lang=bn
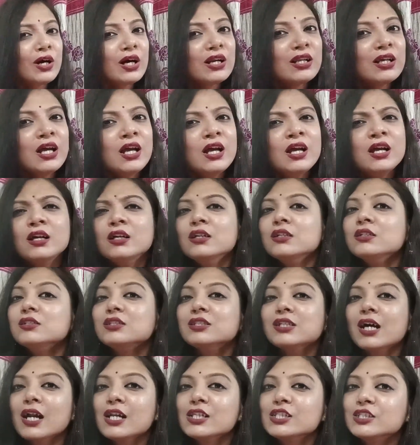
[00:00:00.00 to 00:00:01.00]
তো আর
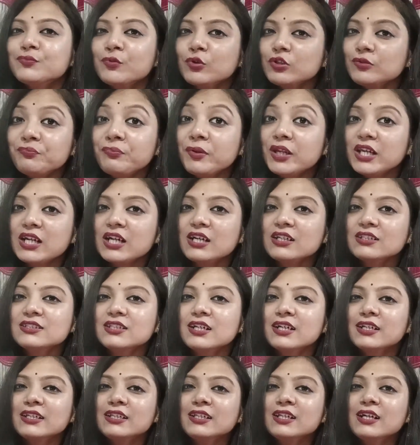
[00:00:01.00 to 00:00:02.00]
সারা জীবন বেকার
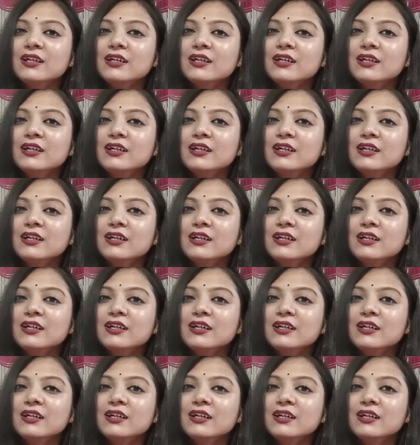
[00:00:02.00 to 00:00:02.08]
থাকে